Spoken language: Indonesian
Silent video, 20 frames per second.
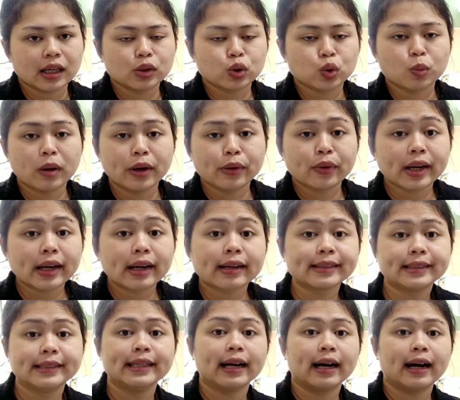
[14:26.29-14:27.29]
Jumat gue
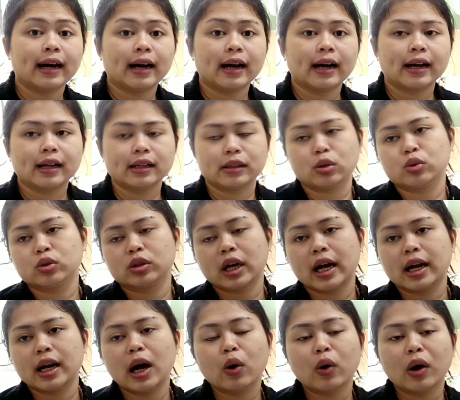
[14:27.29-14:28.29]
kerja terus
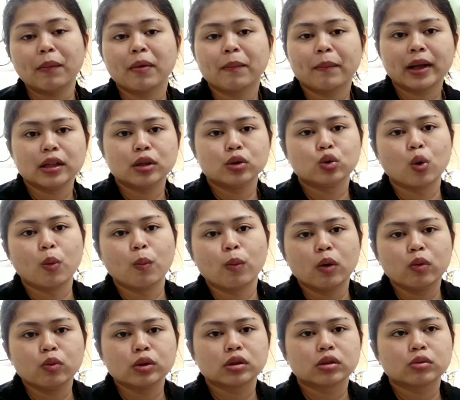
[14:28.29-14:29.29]
kadang kan mau mandi
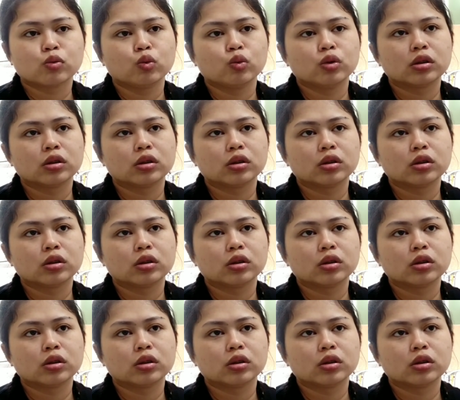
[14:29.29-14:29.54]
jompo wis